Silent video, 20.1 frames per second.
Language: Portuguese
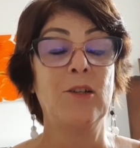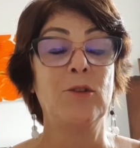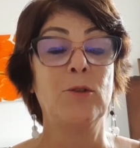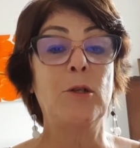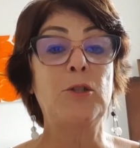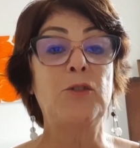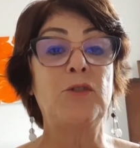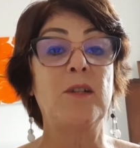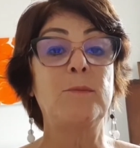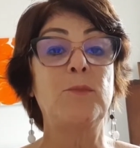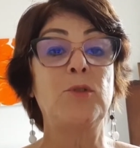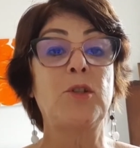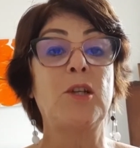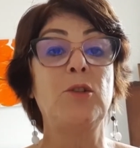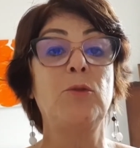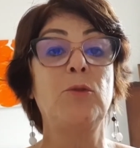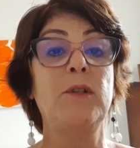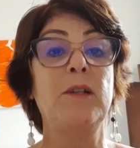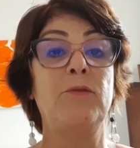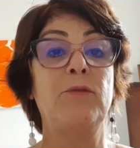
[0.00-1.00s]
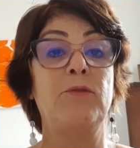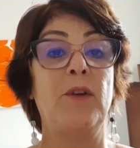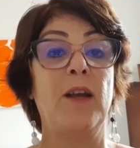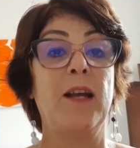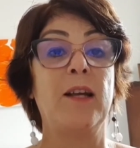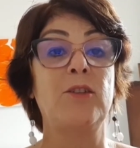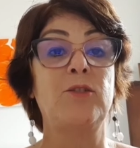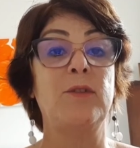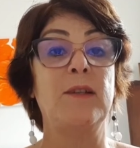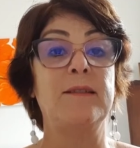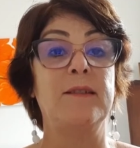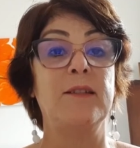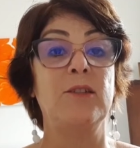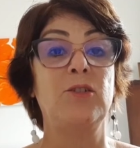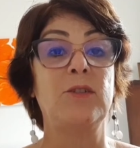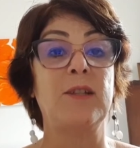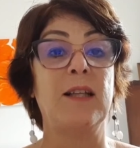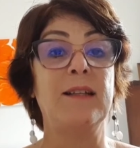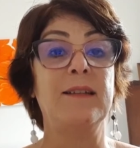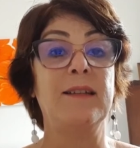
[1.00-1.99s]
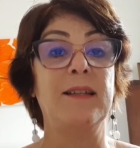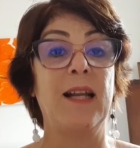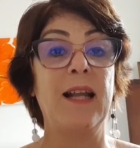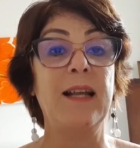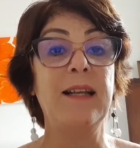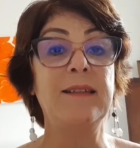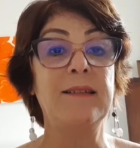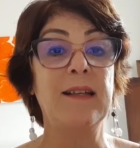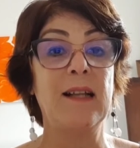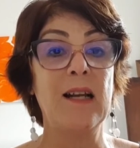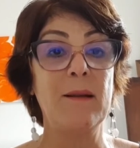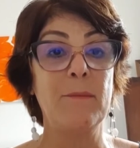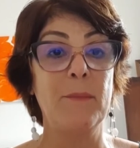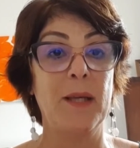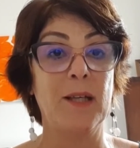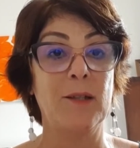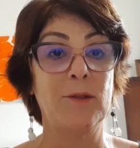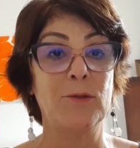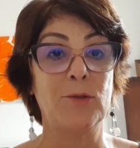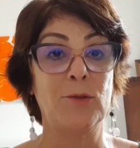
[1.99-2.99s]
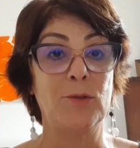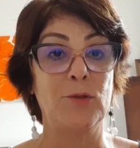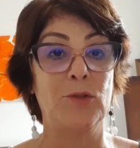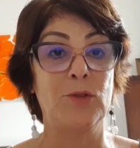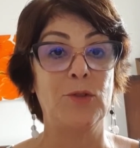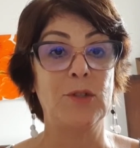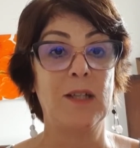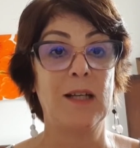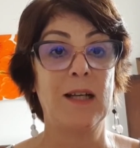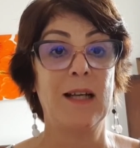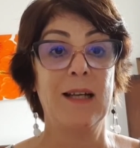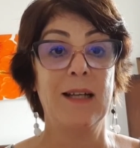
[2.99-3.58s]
nós vemos que no universo existem três elementos: